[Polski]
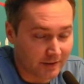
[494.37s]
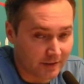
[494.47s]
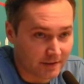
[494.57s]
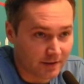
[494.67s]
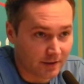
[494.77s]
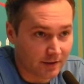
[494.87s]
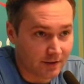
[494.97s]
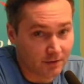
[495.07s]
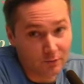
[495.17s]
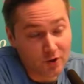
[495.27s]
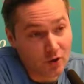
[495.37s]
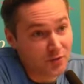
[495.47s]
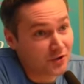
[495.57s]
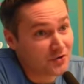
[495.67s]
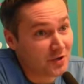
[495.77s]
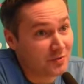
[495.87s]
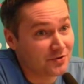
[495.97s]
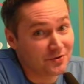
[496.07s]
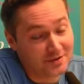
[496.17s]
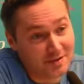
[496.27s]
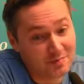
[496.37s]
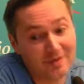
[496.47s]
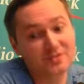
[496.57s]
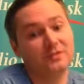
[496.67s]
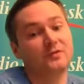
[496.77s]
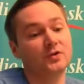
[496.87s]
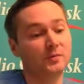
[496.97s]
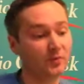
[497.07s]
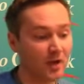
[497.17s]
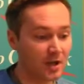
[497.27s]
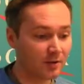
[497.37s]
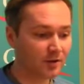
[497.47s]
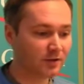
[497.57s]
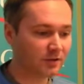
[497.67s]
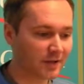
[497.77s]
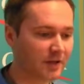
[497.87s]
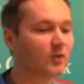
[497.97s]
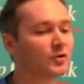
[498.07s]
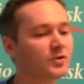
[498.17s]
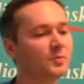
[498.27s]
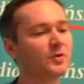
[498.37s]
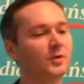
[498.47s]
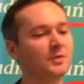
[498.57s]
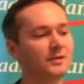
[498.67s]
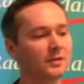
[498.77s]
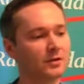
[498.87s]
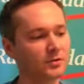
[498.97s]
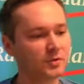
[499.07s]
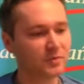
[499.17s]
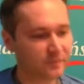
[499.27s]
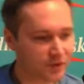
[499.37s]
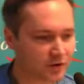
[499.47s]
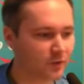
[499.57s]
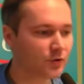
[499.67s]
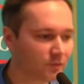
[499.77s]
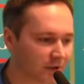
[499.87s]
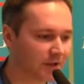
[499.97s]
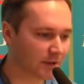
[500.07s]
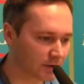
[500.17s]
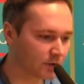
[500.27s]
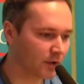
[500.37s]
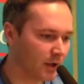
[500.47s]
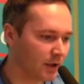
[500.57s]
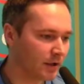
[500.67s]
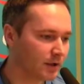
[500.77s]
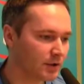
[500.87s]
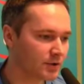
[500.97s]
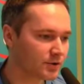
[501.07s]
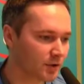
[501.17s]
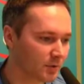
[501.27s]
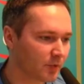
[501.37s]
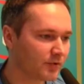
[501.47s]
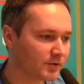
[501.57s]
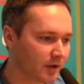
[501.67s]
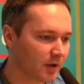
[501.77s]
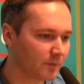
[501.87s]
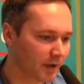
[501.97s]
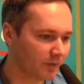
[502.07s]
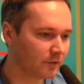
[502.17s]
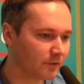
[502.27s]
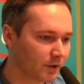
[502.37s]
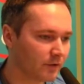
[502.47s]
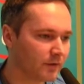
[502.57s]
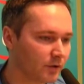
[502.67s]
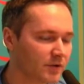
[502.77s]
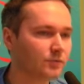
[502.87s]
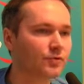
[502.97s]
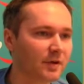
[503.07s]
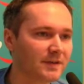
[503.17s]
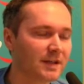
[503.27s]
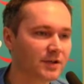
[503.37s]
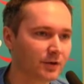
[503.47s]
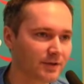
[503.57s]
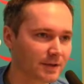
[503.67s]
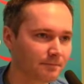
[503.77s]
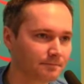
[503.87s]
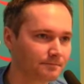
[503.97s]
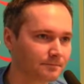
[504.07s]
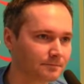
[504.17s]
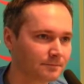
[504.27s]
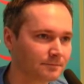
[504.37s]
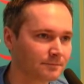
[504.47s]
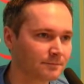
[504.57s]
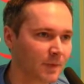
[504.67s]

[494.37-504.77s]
partnerskie i udało mi się to zrobić. Jestem bardzo zadowolony, bo dlatego to zrobiłem. Dlatego, mhm. żeby właśnie zwrócić uwagę na to, Y, że polskie prawo w tej chwili jest już niewystarczające. A to pański ojciec?